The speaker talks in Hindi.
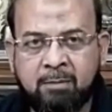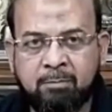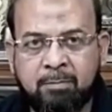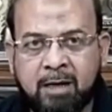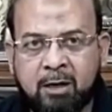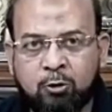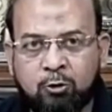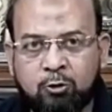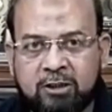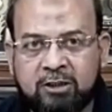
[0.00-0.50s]
मैं
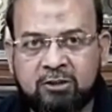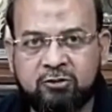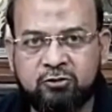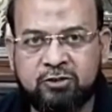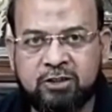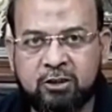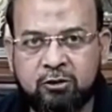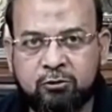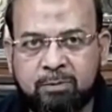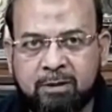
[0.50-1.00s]
उनके इस
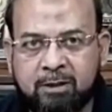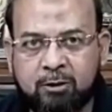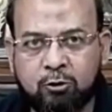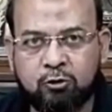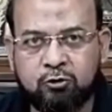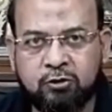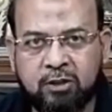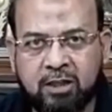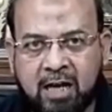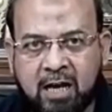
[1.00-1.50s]
जज्बे को
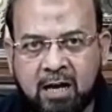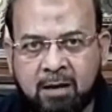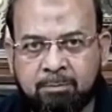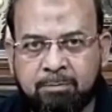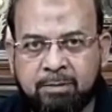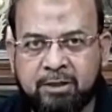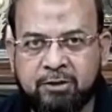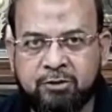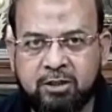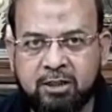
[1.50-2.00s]
सलाम
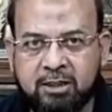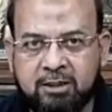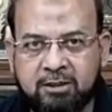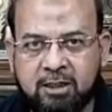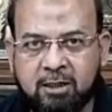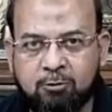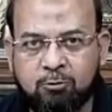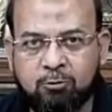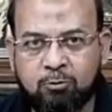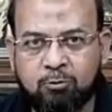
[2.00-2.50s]
पेश करता
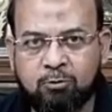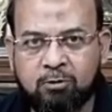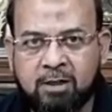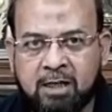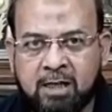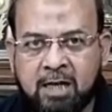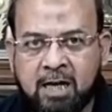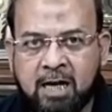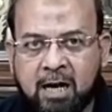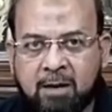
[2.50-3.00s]
हूँ
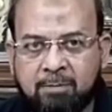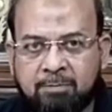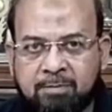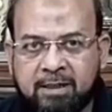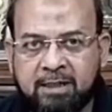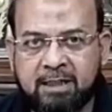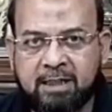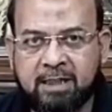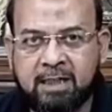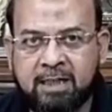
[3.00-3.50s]

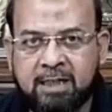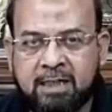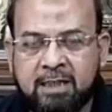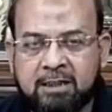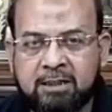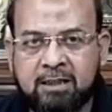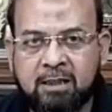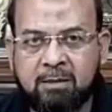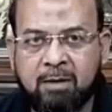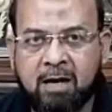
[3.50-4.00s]
अपने
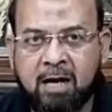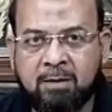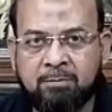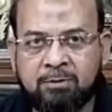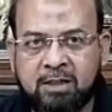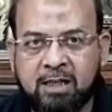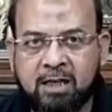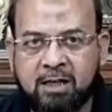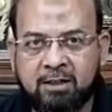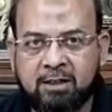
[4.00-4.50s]
तमाम
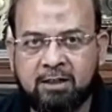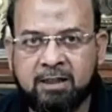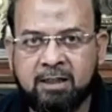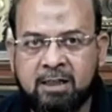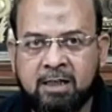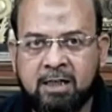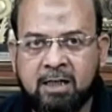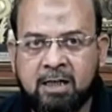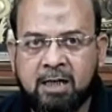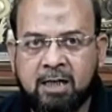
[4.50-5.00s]
तर
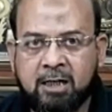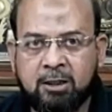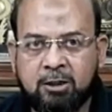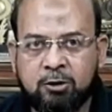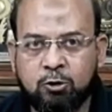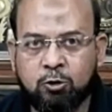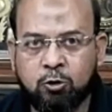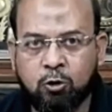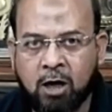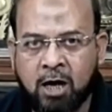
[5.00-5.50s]

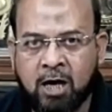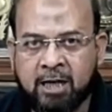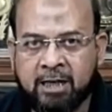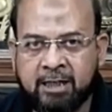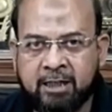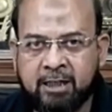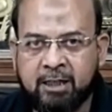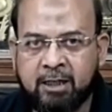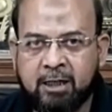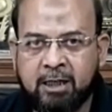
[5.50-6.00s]
दुआएँ
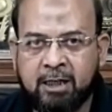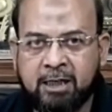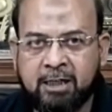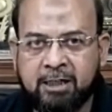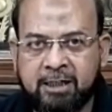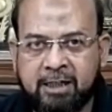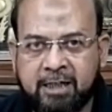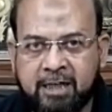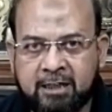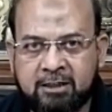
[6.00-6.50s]

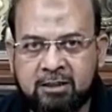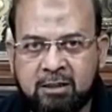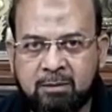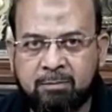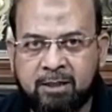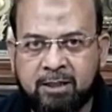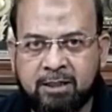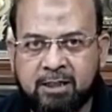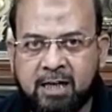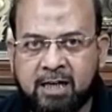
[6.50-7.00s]
नेक
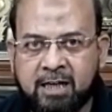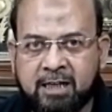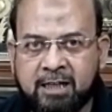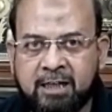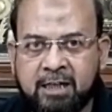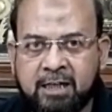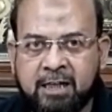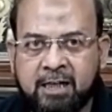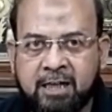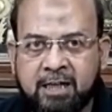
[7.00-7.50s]
तमन्नाएँ
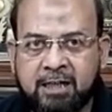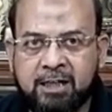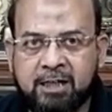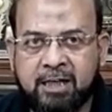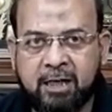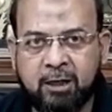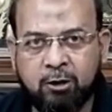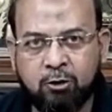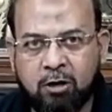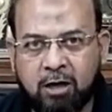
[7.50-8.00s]

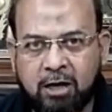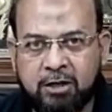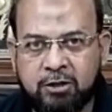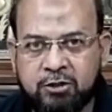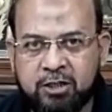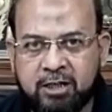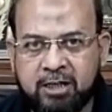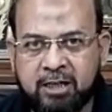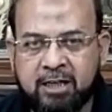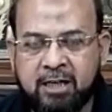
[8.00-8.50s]
नेक
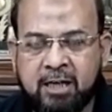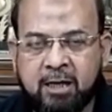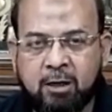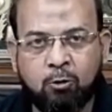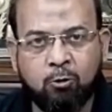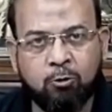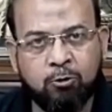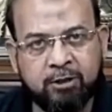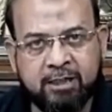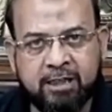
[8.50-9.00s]
ख्वाहिशें
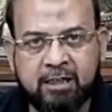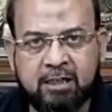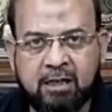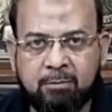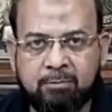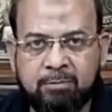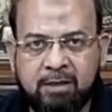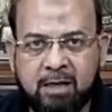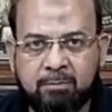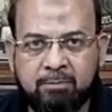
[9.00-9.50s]
उनकी
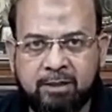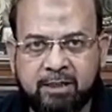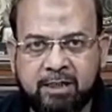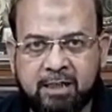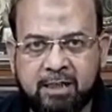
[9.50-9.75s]
कामयाबी